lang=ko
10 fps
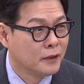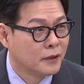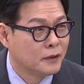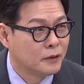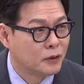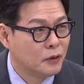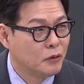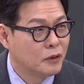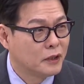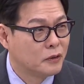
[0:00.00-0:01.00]
그 전
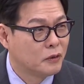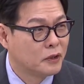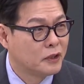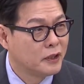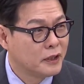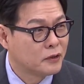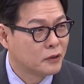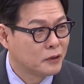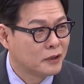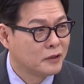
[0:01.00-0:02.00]
의원 같은 경우 그렇게
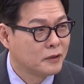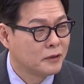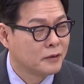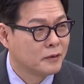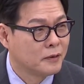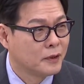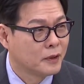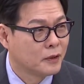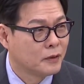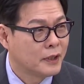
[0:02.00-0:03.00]
얘기했어요. 그
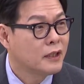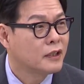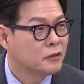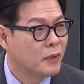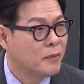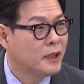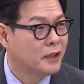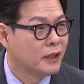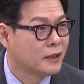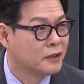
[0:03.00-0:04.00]
생각 좀 해봐야 되겠다.